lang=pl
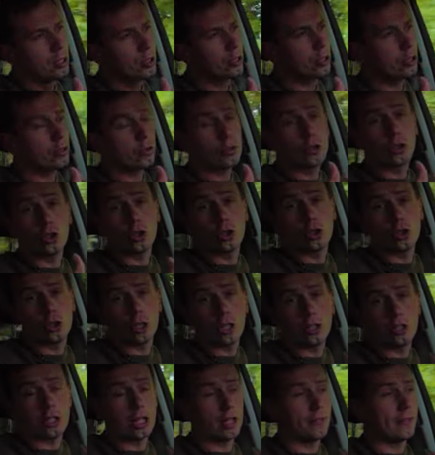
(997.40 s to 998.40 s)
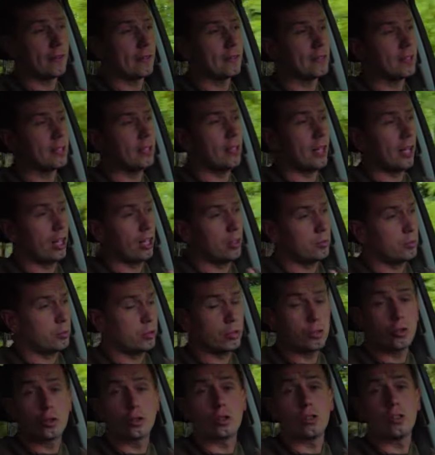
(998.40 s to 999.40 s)
to 3.6 FSI
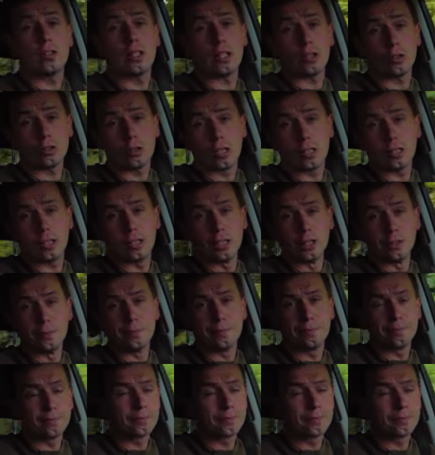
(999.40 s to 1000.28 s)
albo 3.0 TDI.